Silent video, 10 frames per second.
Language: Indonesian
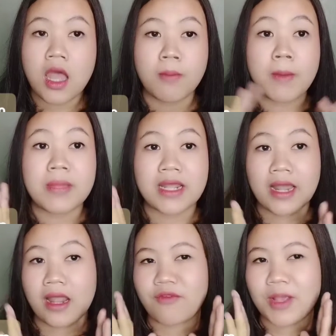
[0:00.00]

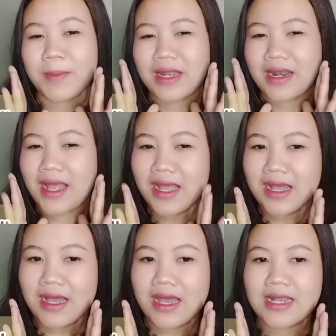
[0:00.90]
memberikan efek
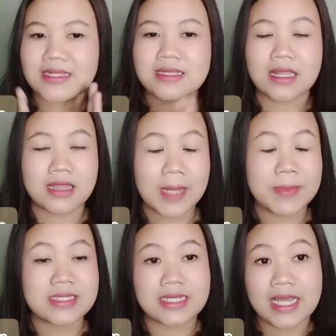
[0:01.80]
menenangkan, serta
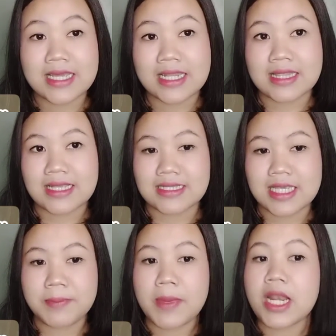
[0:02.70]
mencegah
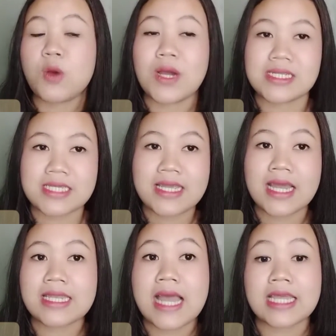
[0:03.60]
iritasi pada wajah
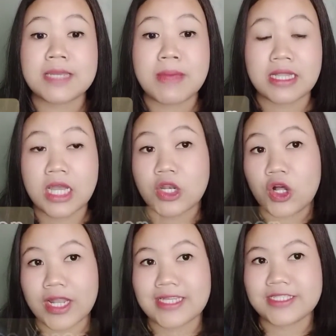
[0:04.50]
yang diakibatkan
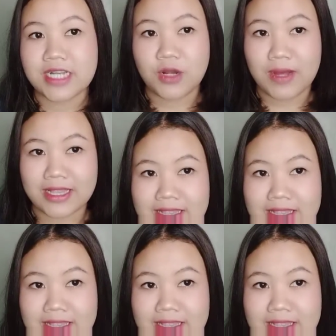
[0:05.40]
oleh jerawat.